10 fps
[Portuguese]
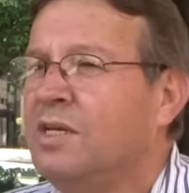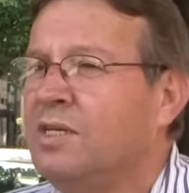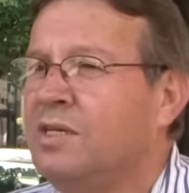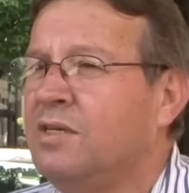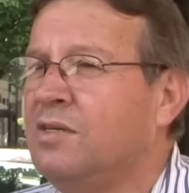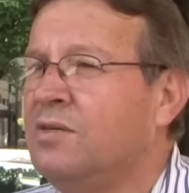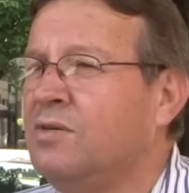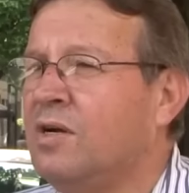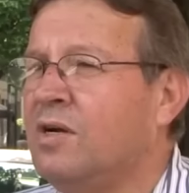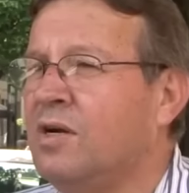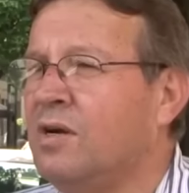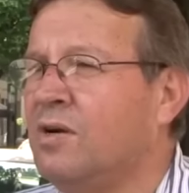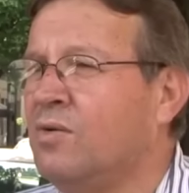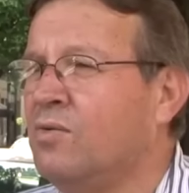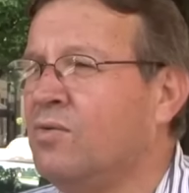que
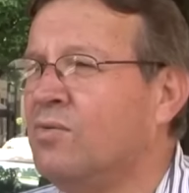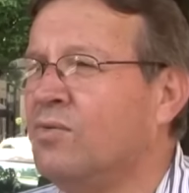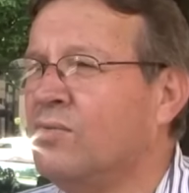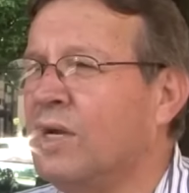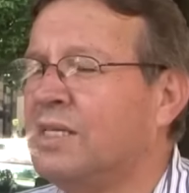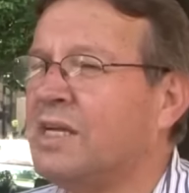uh, o gás